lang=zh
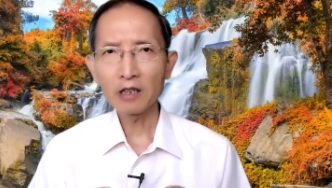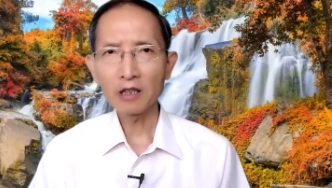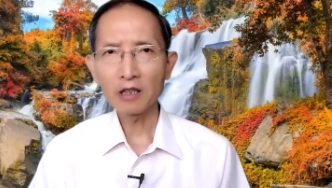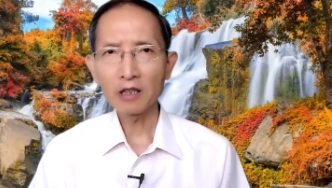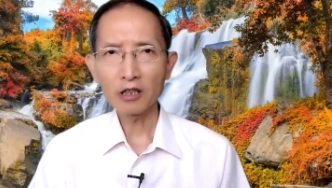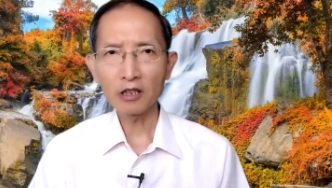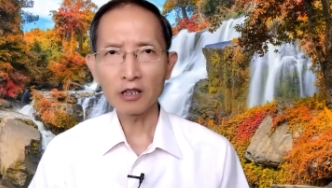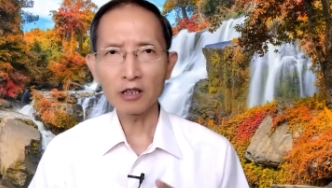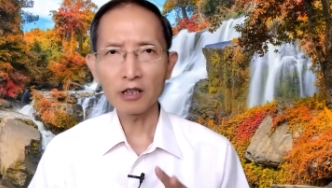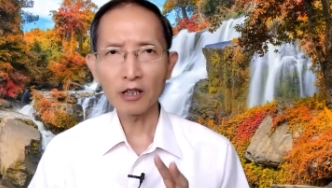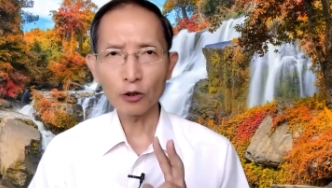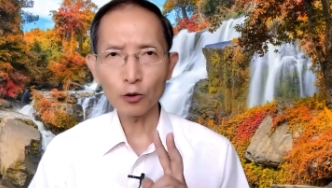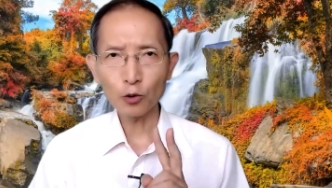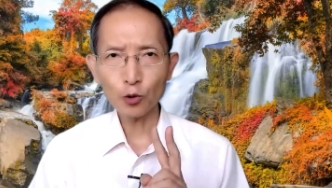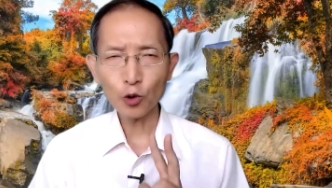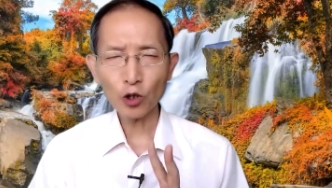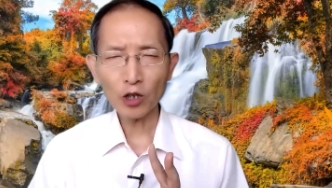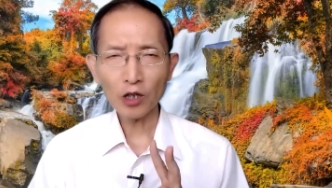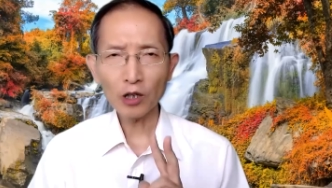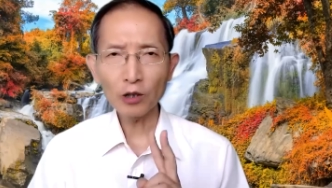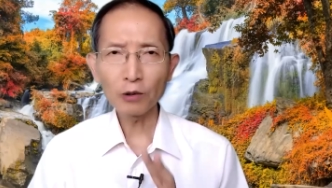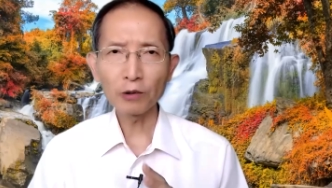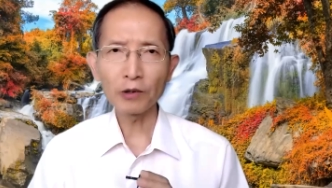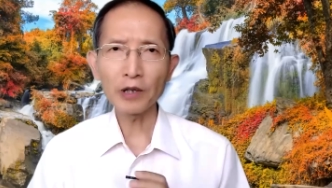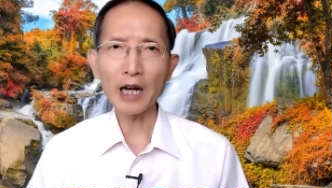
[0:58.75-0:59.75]
殉职的
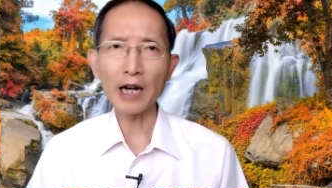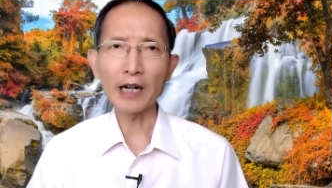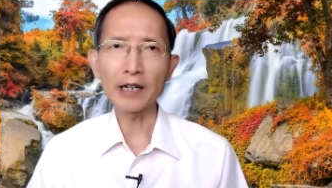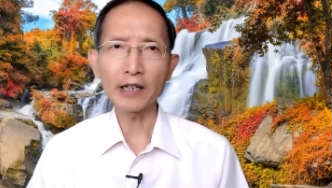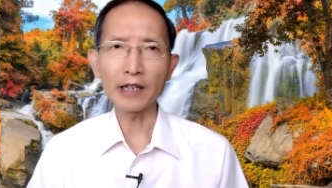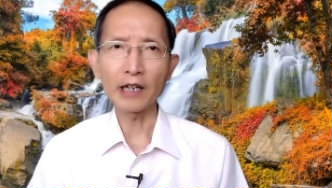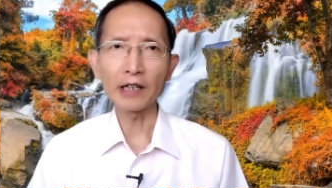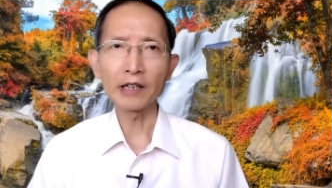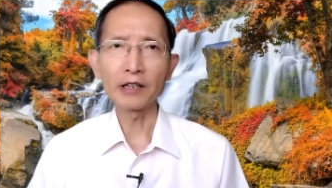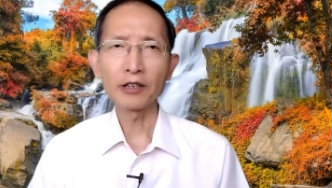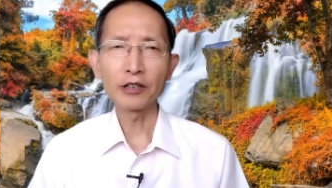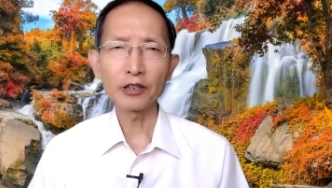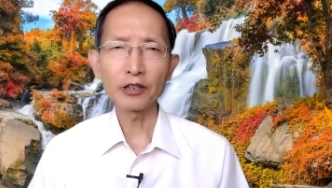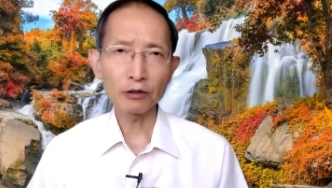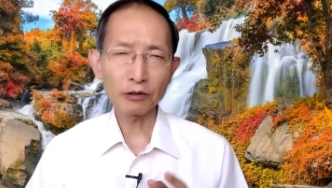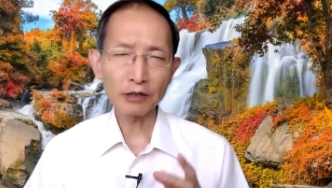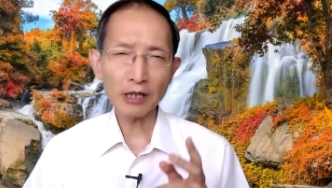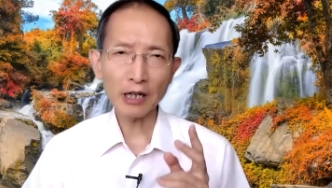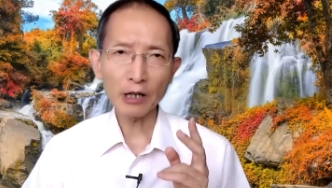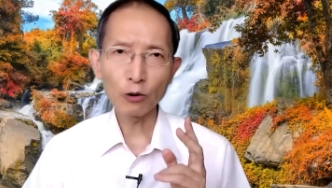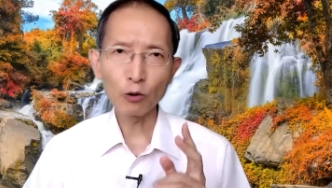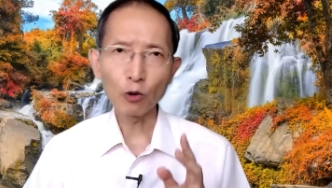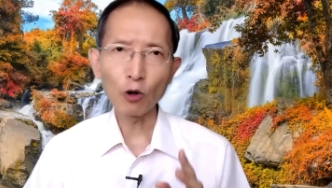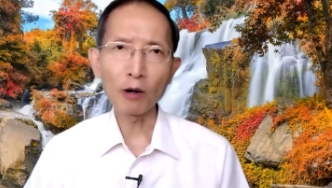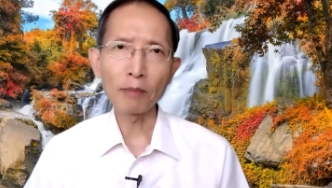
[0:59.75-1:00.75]
最后两年就
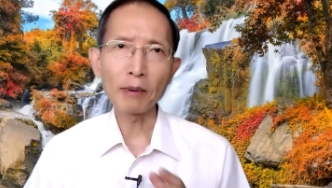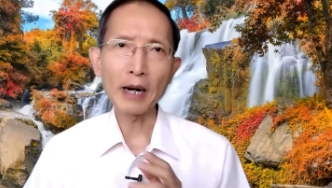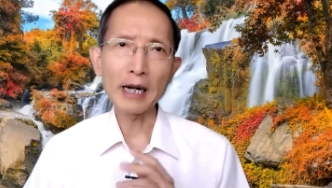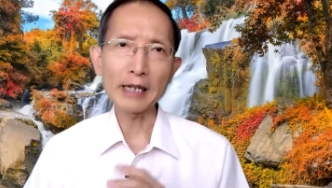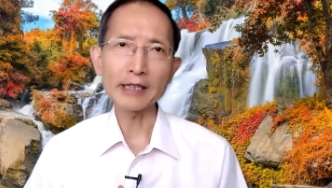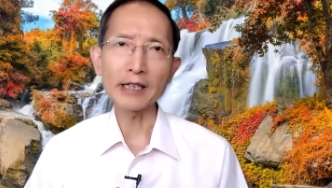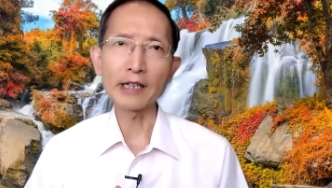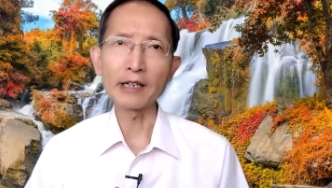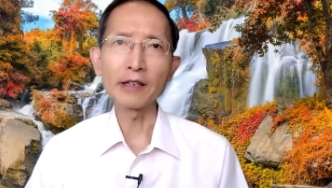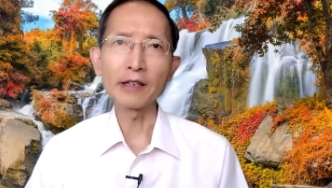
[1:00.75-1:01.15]
在罗马